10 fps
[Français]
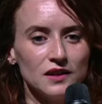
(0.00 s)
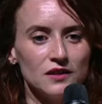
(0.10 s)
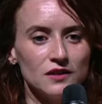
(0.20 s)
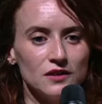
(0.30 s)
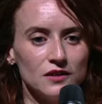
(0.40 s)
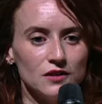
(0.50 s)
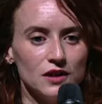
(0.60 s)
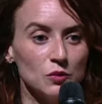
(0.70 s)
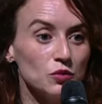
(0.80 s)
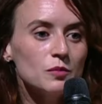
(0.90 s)
Euh,
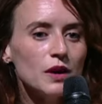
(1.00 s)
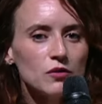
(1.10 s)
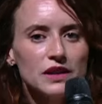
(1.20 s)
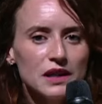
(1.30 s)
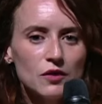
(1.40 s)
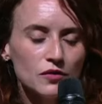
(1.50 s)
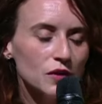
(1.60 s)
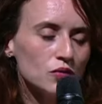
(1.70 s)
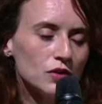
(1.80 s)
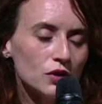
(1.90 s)
et puis, ben, on est là, en
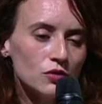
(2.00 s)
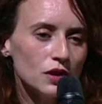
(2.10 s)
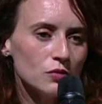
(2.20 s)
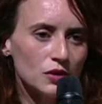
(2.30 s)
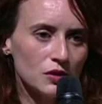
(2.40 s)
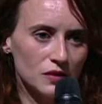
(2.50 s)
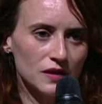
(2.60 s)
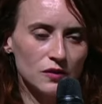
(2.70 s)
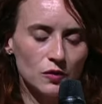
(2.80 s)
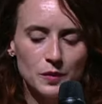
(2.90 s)
fait, pour réguler le bruit. Donc,
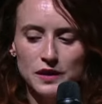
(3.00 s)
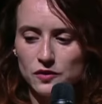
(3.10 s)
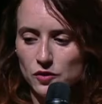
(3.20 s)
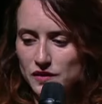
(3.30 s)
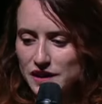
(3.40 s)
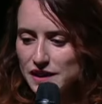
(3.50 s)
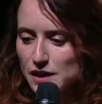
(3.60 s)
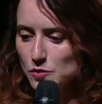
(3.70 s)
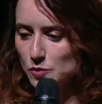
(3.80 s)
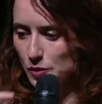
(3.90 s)
ça se passe euh, très
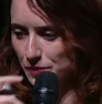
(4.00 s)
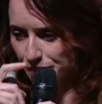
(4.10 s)
calmement.